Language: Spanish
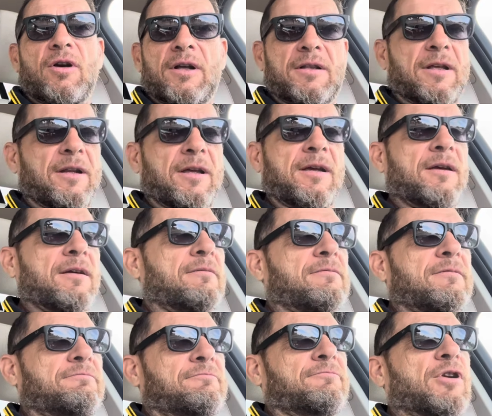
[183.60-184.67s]
que tiene
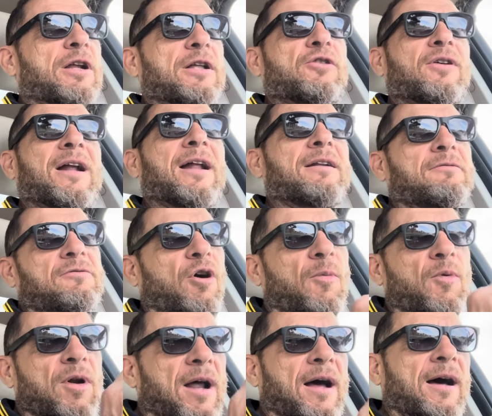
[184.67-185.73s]
un litoral
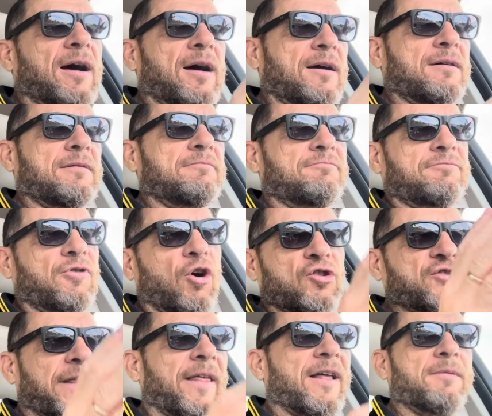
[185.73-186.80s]
como la
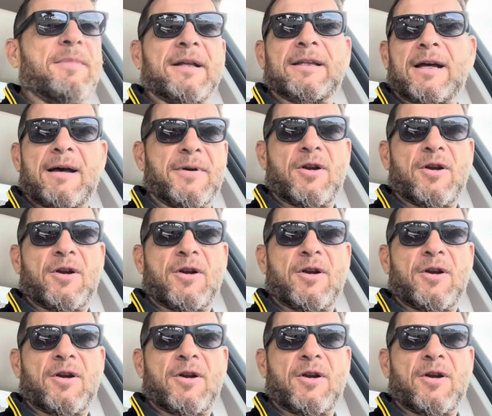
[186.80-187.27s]
costa del Almata,